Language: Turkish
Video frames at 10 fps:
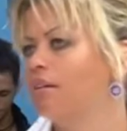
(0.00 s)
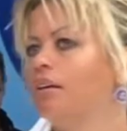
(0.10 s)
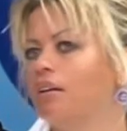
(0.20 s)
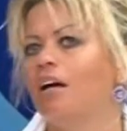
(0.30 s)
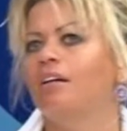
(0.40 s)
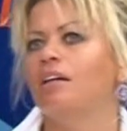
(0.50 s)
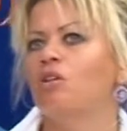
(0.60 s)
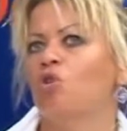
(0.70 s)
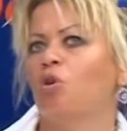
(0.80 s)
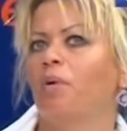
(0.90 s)
En çok para yani
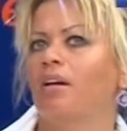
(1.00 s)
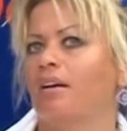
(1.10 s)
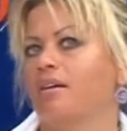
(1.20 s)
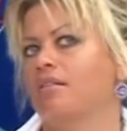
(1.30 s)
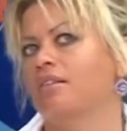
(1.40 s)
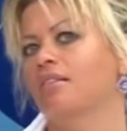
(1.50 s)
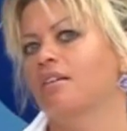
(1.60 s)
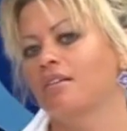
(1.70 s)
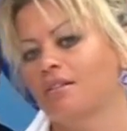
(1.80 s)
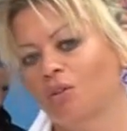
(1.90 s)
kazandıran. en çok para
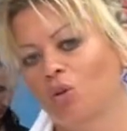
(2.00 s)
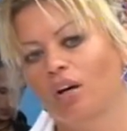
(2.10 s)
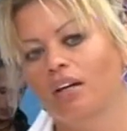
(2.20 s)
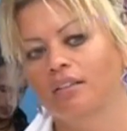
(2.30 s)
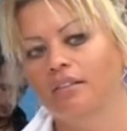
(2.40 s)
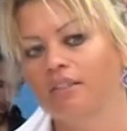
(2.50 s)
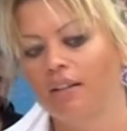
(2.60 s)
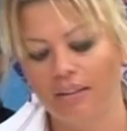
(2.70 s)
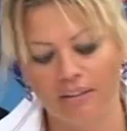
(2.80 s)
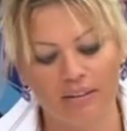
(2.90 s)
kazandıran slogan e,
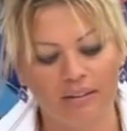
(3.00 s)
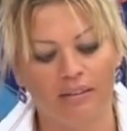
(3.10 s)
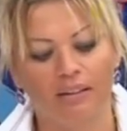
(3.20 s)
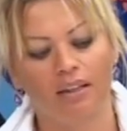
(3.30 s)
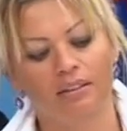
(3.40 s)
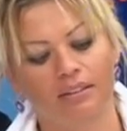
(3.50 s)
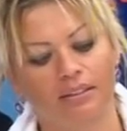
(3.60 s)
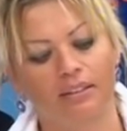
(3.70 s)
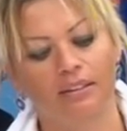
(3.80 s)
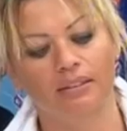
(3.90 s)
adında
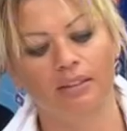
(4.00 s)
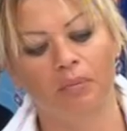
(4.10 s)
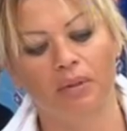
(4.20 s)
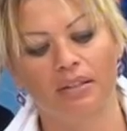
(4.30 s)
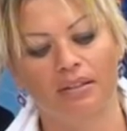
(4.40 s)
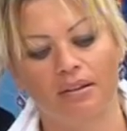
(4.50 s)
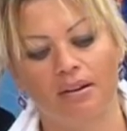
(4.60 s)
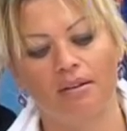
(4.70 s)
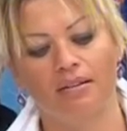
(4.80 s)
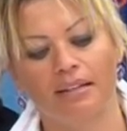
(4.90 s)
altında girdik
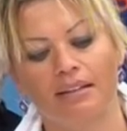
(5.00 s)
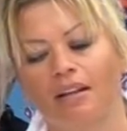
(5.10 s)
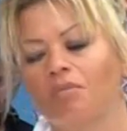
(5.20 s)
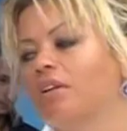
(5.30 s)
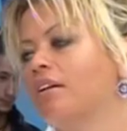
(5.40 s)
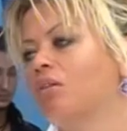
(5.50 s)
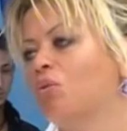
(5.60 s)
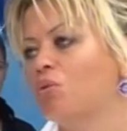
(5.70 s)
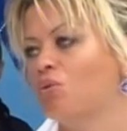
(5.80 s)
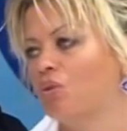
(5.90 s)
piyasaya. Reklamlara
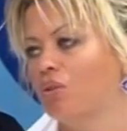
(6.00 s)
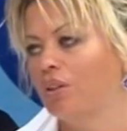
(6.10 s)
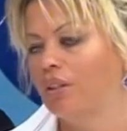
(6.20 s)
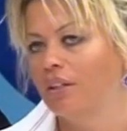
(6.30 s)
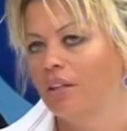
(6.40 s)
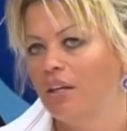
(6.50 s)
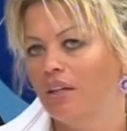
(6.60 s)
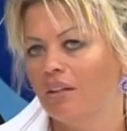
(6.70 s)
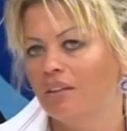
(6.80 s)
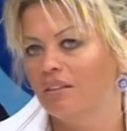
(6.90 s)
olsun. E, hı hı.
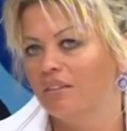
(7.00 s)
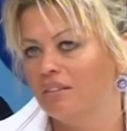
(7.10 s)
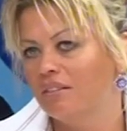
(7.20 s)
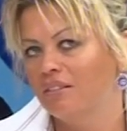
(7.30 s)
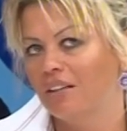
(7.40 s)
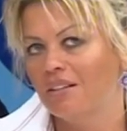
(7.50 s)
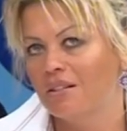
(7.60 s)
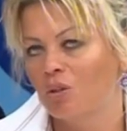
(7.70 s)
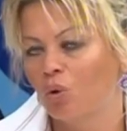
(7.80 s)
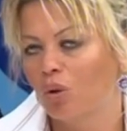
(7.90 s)
E,
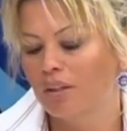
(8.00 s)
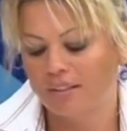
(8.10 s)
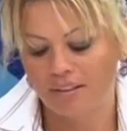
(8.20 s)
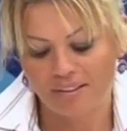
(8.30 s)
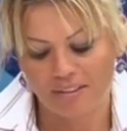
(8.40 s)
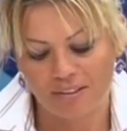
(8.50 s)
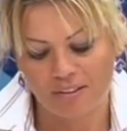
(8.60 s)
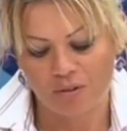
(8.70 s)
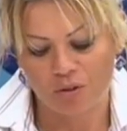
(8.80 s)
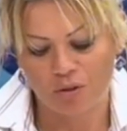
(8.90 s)
yani sloganı
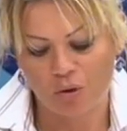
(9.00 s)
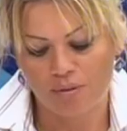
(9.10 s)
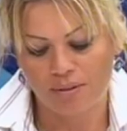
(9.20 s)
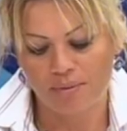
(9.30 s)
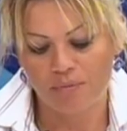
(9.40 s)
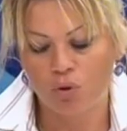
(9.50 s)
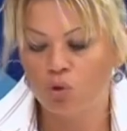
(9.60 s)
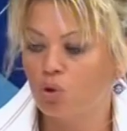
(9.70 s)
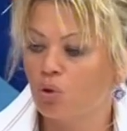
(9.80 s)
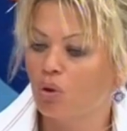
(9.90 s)
e,
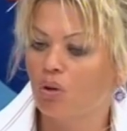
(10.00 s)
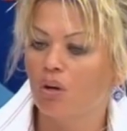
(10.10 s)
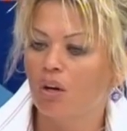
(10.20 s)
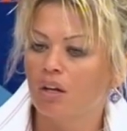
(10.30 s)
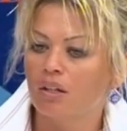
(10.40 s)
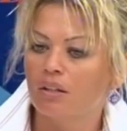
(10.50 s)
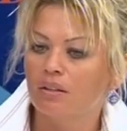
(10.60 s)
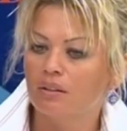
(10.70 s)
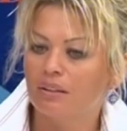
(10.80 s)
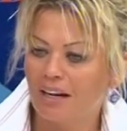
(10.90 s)
konseptin çünkü
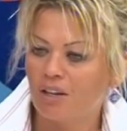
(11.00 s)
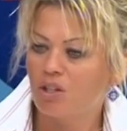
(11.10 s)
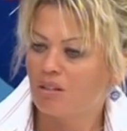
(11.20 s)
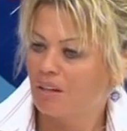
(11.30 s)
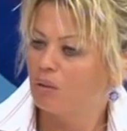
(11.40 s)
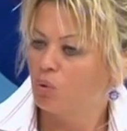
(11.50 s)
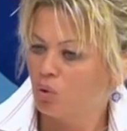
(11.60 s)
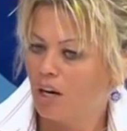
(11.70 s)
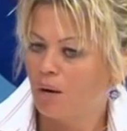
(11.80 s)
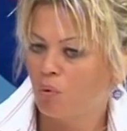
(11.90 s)
ee, gerçekten
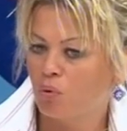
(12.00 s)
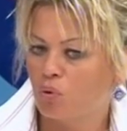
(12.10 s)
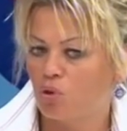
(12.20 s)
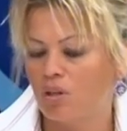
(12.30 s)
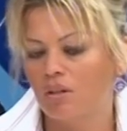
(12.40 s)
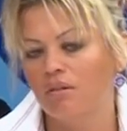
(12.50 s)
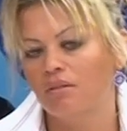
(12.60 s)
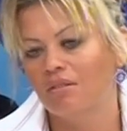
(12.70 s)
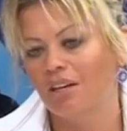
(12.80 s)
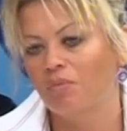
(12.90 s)
dünya
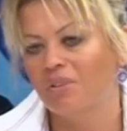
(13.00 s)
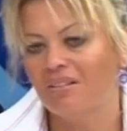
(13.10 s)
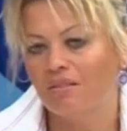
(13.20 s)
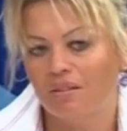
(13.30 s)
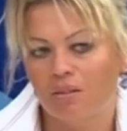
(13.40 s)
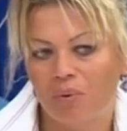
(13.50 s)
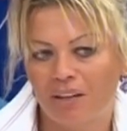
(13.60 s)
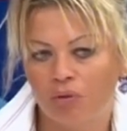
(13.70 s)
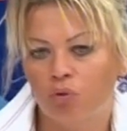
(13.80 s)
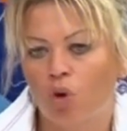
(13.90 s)
boyunca tek bir internet
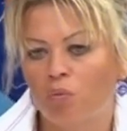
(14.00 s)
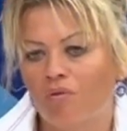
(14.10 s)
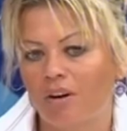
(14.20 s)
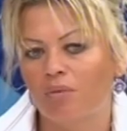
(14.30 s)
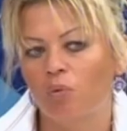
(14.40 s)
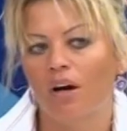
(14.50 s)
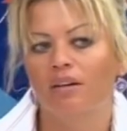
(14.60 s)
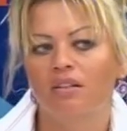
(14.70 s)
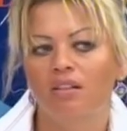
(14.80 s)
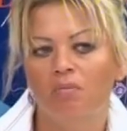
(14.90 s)
platformu var. Bu
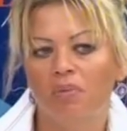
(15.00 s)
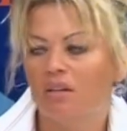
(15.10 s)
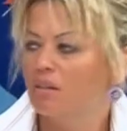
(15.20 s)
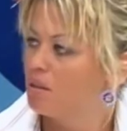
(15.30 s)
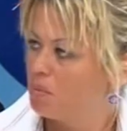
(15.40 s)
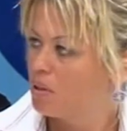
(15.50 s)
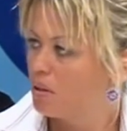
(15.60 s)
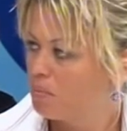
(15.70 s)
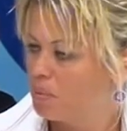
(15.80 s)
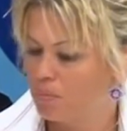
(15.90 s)
aynı eBay
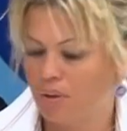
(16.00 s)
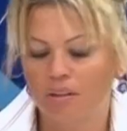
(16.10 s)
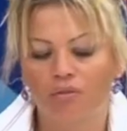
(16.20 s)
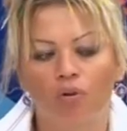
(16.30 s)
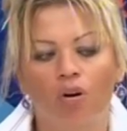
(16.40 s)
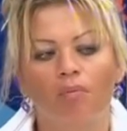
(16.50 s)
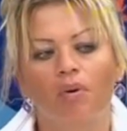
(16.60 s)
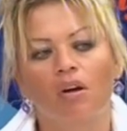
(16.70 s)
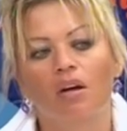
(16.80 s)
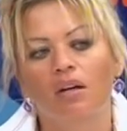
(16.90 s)
gibi bir hı hı.
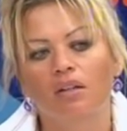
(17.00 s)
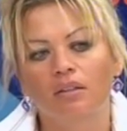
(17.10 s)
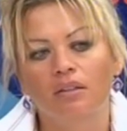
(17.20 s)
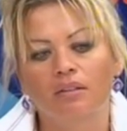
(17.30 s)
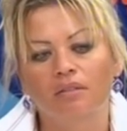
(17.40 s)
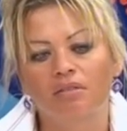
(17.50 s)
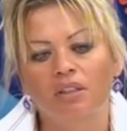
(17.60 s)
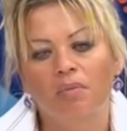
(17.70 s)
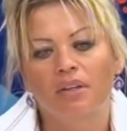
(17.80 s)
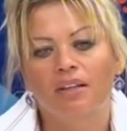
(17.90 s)
platform. Ee,
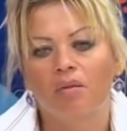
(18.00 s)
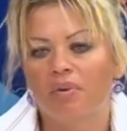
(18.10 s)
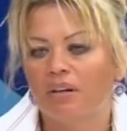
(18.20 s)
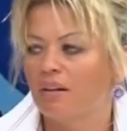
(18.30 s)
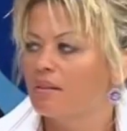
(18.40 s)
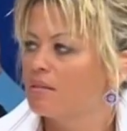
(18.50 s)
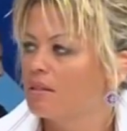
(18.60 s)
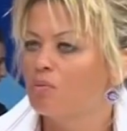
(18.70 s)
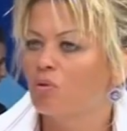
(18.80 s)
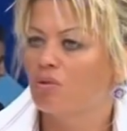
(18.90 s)
eBay'den para
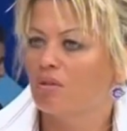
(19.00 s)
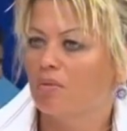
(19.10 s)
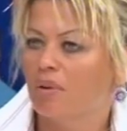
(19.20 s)
kazanamıyoruz.